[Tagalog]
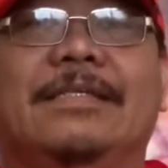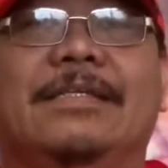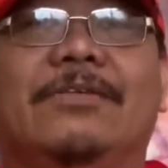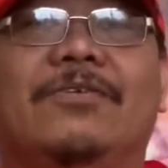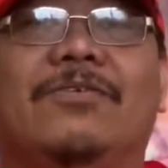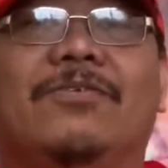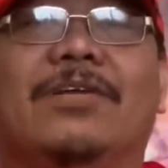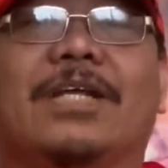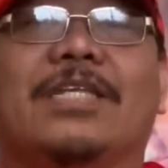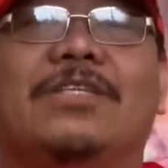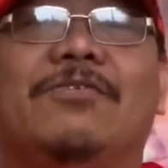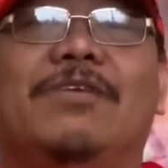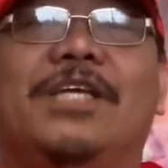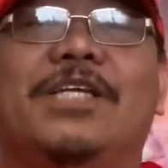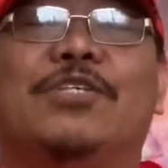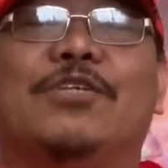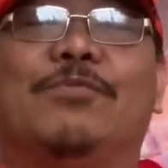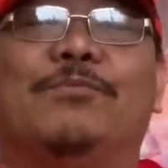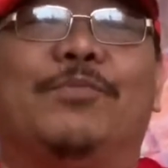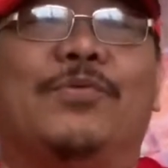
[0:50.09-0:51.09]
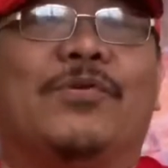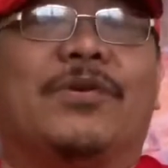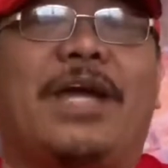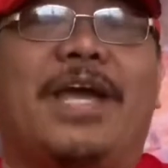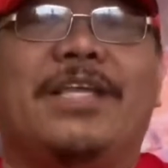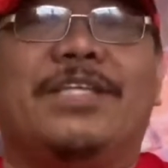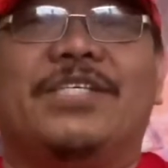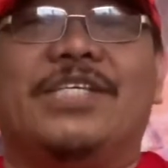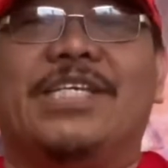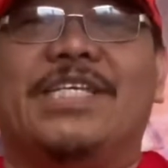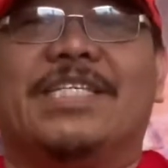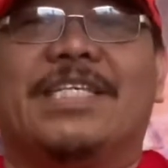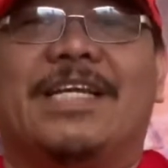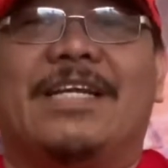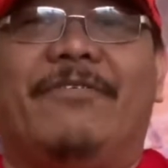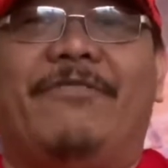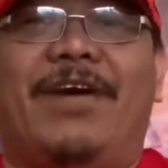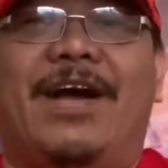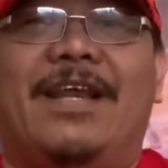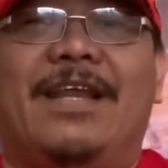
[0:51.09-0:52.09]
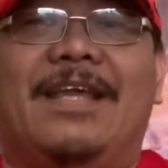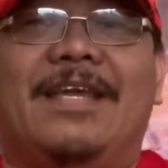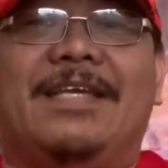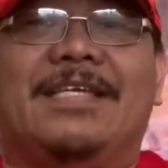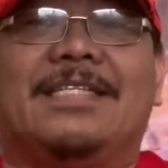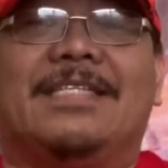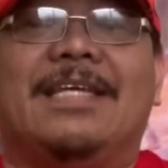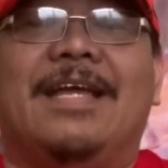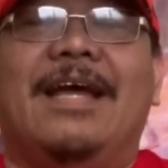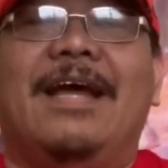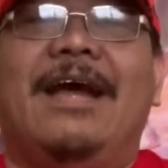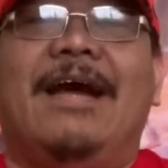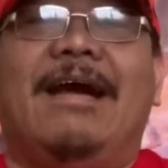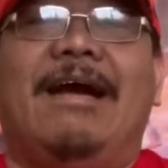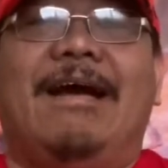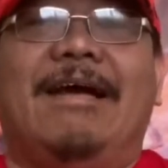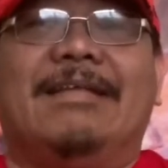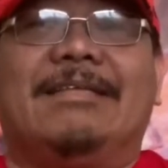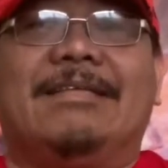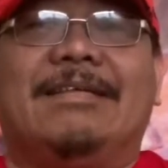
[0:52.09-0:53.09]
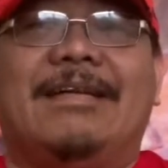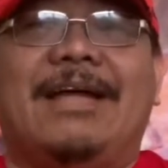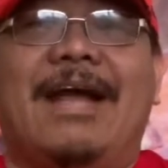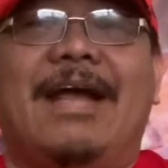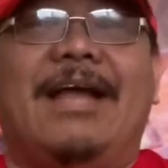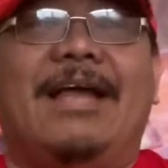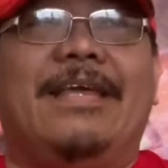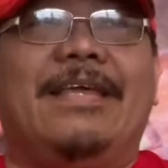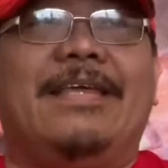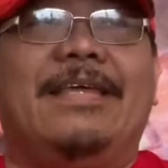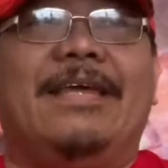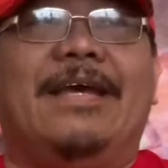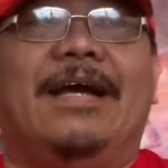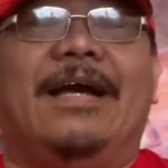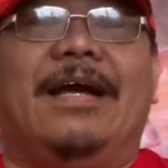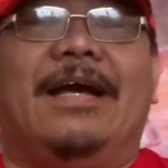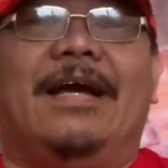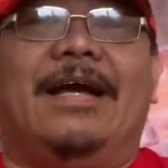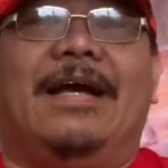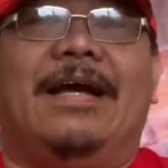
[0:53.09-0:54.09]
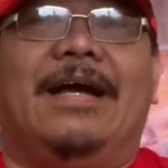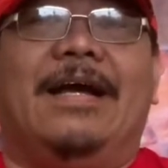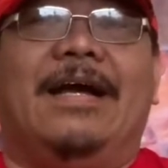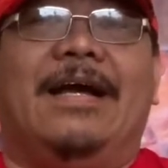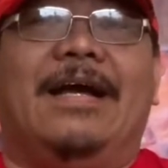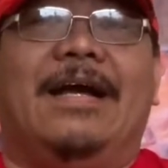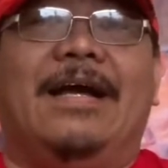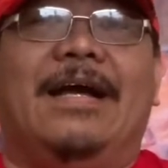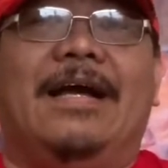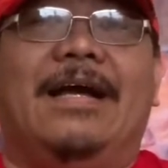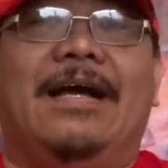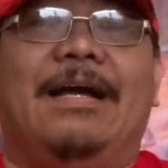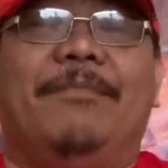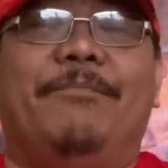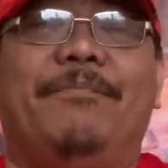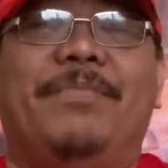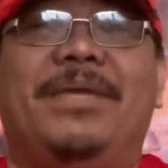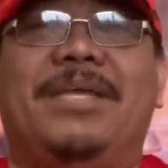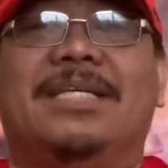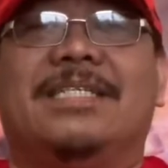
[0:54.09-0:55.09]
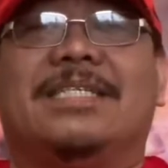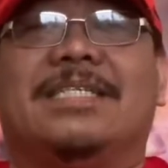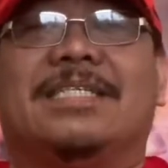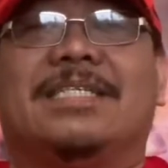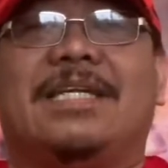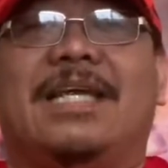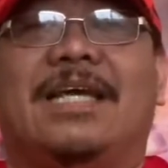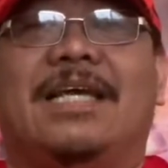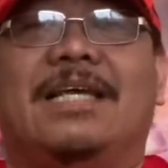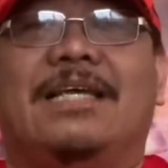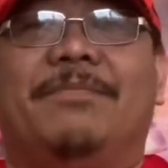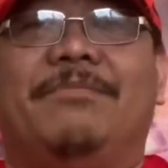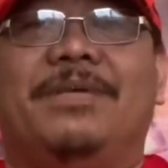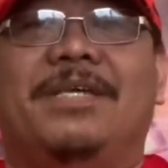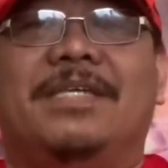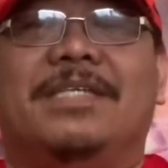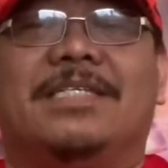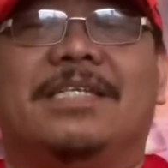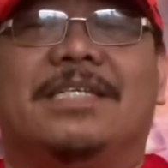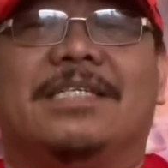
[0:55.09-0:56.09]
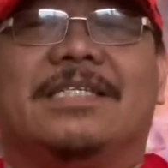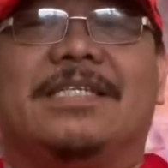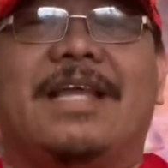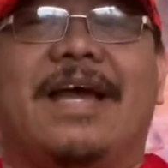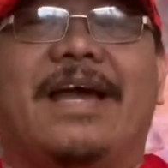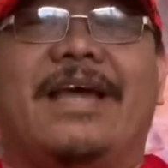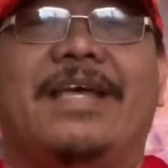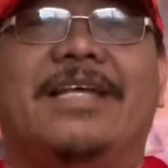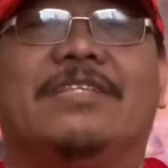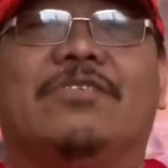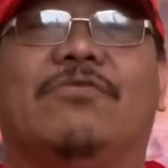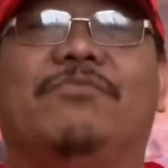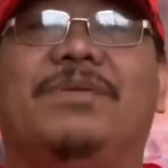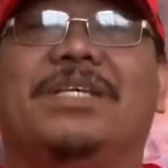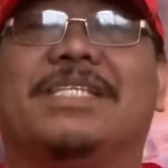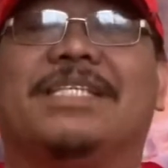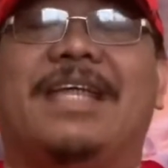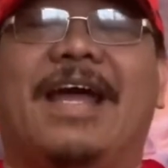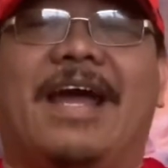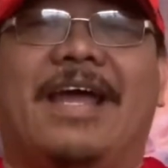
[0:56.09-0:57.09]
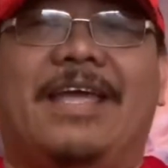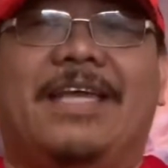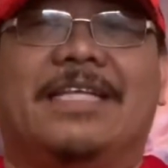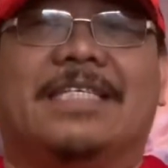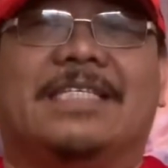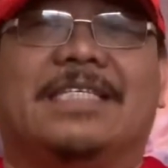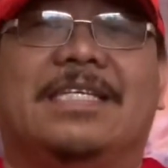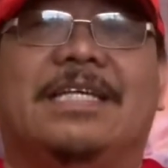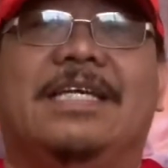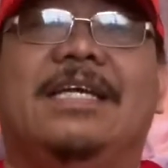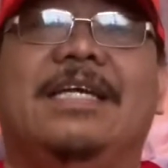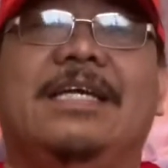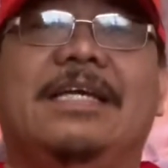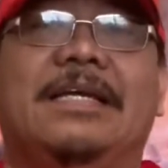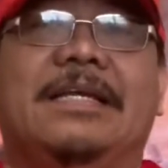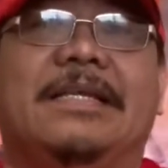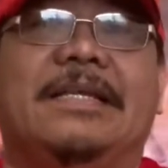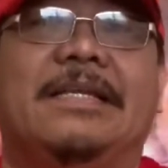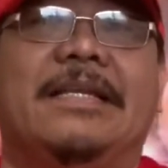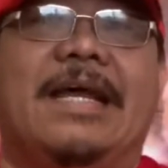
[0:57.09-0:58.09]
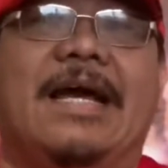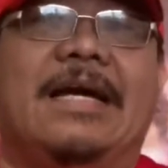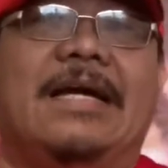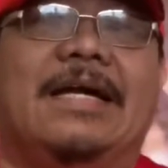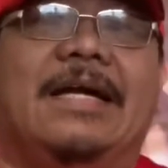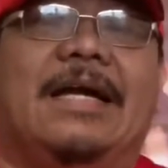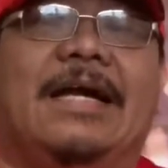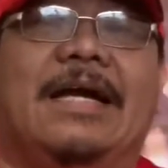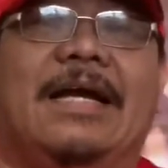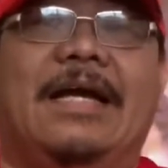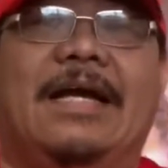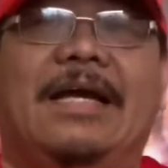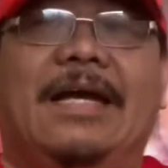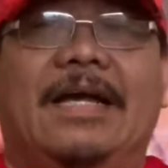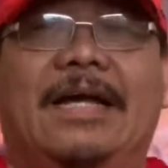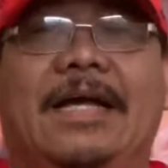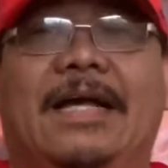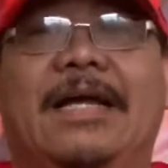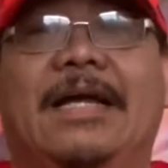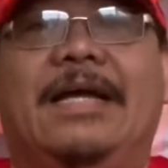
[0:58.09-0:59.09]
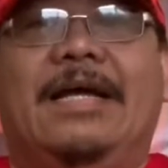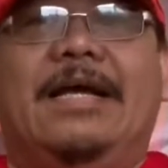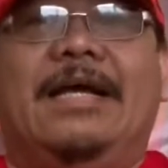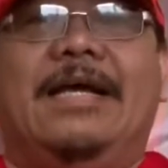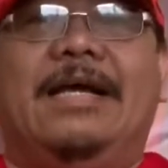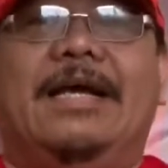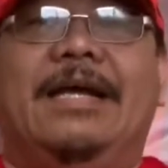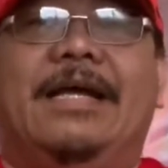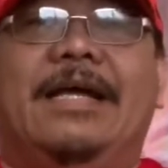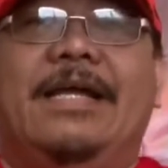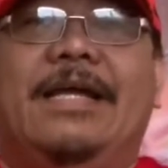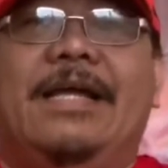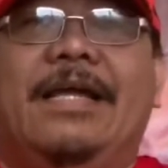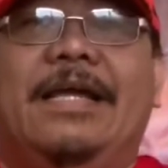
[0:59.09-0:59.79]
Congratulations po kay Jason Navales at kay uh, Miss uh, Mrs. Daes o Miss Daes ng uh,